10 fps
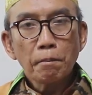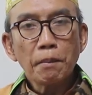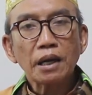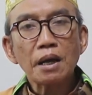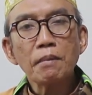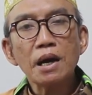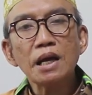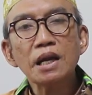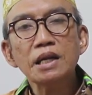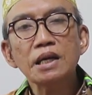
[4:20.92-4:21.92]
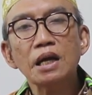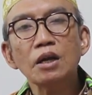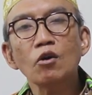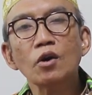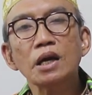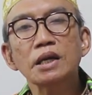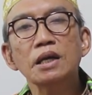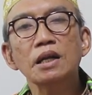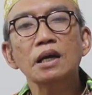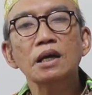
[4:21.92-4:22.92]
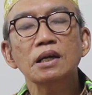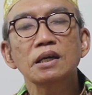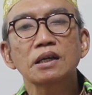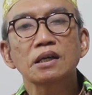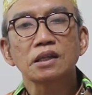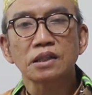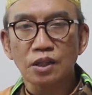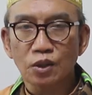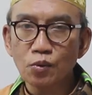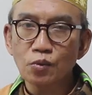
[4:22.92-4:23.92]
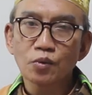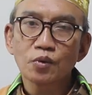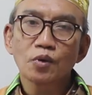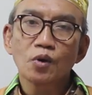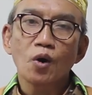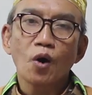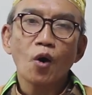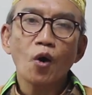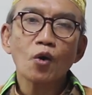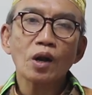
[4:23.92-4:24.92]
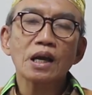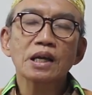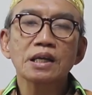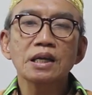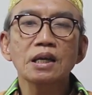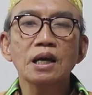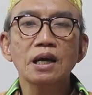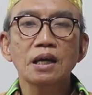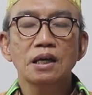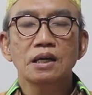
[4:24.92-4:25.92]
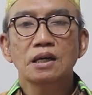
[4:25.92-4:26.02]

Bagaimana dengan orang gila? Tentu, orang gila